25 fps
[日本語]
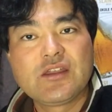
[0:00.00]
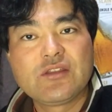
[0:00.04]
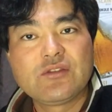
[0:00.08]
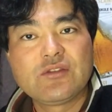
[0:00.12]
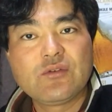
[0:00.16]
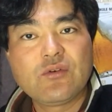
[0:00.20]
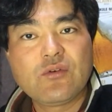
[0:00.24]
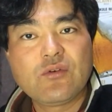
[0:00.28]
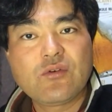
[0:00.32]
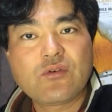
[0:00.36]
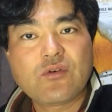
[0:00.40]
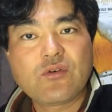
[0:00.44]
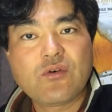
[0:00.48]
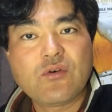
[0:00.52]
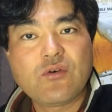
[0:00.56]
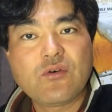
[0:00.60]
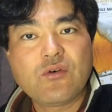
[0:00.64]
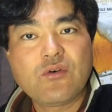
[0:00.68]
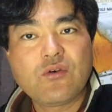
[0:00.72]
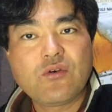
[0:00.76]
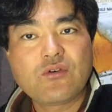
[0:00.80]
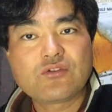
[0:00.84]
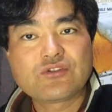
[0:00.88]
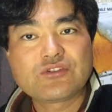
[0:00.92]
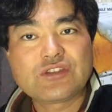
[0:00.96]
濃
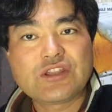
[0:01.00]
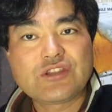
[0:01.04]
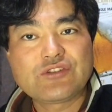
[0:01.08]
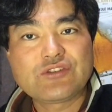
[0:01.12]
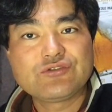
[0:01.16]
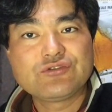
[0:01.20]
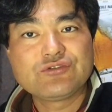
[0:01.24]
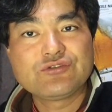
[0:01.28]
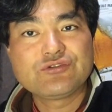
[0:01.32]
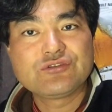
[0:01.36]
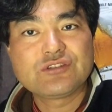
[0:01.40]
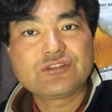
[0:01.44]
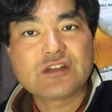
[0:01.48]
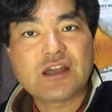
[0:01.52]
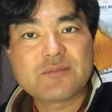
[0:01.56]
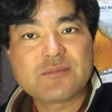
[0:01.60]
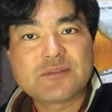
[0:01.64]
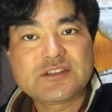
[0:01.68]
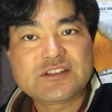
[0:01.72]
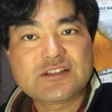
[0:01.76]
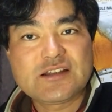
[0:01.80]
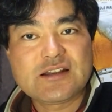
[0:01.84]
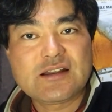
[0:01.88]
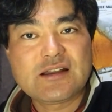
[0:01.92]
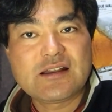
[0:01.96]
厚グリル網
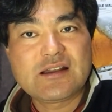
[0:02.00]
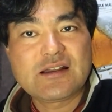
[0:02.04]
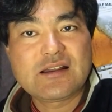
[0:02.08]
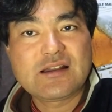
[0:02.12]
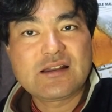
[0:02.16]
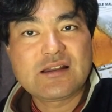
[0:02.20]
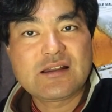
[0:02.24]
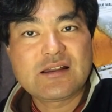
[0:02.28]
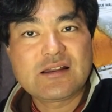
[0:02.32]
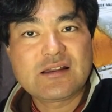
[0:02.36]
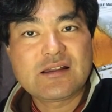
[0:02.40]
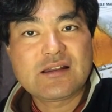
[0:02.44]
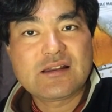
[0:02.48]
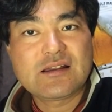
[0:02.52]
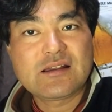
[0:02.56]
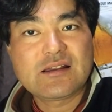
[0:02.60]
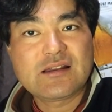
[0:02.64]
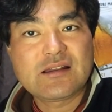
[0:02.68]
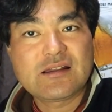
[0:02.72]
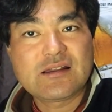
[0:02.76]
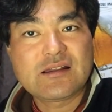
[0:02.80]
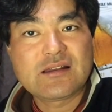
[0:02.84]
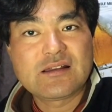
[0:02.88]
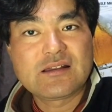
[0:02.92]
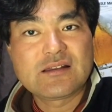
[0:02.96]
じゃ
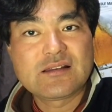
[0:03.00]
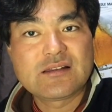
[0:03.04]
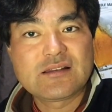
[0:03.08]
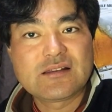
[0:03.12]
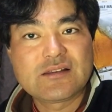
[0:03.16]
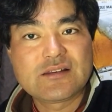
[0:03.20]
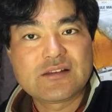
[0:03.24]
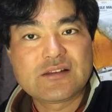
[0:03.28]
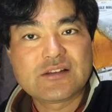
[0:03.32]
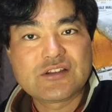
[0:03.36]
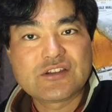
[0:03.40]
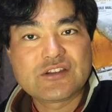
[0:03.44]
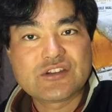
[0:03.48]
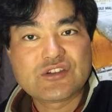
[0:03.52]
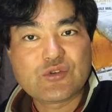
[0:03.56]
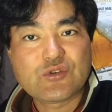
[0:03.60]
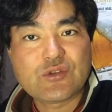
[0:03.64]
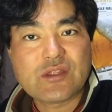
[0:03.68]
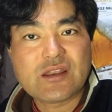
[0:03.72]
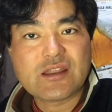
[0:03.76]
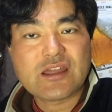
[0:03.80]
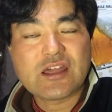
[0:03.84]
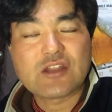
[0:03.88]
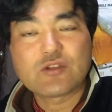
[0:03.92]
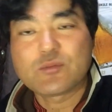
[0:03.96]
が、塩だ
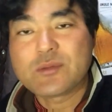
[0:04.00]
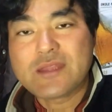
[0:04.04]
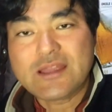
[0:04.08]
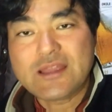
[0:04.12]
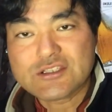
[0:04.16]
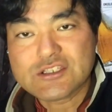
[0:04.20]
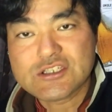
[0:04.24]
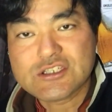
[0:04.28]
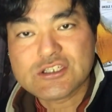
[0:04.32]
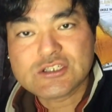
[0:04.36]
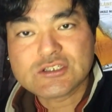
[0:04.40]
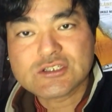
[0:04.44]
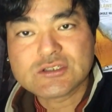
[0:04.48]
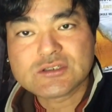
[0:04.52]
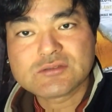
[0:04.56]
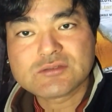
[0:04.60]
れカルビ味。